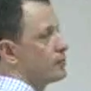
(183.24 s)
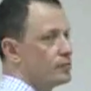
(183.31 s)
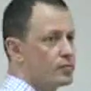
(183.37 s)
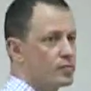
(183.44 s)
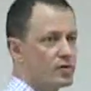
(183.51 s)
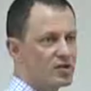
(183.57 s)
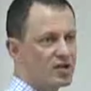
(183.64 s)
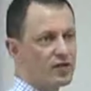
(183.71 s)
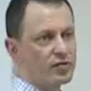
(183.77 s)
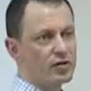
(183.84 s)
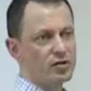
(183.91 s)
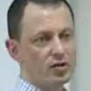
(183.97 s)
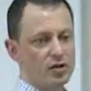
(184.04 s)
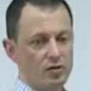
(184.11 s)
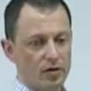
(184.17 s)
Ставки
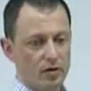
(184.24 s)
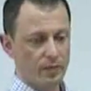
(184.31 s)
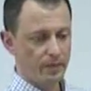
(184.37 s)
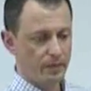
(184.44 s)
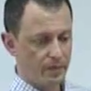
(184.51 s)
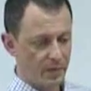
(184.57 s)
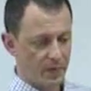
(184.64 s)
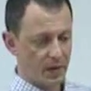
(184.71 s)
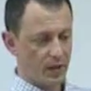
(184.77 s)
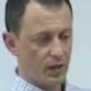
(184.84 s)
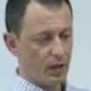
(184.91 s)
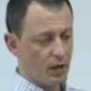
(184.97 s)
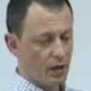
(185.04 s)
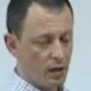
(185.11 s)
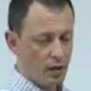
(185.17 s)
сделаны.
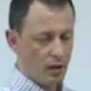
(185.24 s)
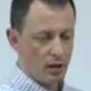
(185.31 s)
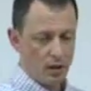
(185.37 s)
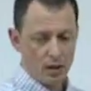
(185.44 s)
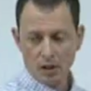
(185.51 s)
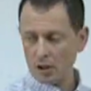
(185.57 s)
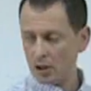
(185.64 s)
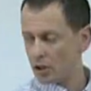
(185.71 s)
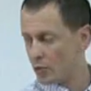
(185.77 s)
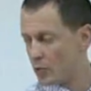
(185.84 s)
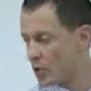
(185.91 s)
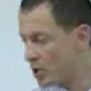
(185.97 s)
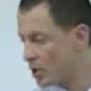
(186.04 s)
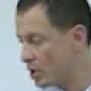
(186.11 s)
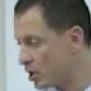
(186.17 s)

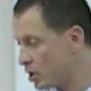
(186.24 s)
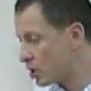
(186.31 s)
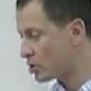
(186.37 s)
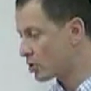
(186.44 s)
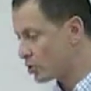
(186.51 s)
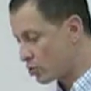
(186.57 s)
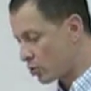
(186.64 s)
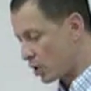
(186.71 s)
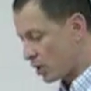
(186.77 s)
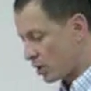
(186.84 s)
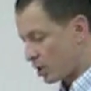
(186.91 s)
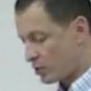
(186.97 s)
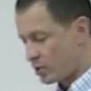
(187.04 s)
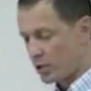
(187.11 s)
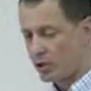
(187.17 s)
Теперь расскажу, как
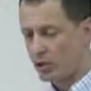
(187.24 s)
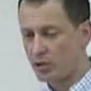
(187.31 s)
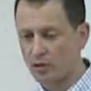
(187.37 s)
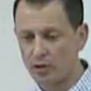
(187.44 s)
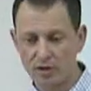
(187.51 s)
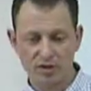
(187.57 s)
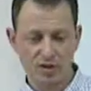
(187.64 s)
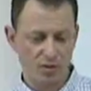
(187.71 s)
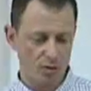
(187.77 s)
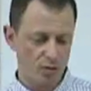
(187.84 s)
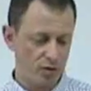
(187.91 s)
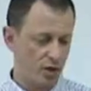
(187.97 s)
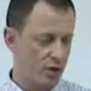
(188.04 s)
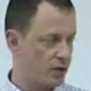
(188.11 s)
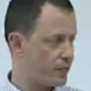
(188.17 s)
это обстоит дело на самом
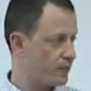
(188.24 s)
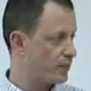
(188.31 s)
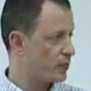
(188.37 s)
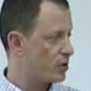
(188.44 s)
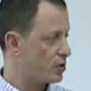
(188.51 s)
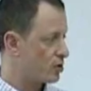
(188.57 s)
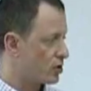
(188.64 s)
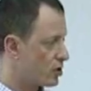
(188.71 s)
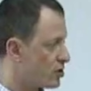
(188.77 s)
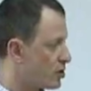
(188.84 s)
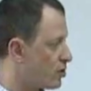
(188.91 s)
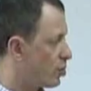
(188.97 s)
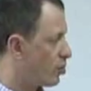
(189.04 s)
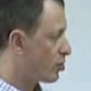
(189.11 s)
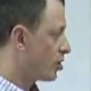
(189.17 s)
деле. Значит, на
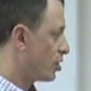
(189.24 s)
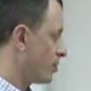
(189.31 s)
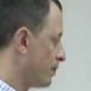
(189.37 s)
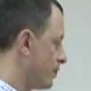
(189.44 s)
самом деле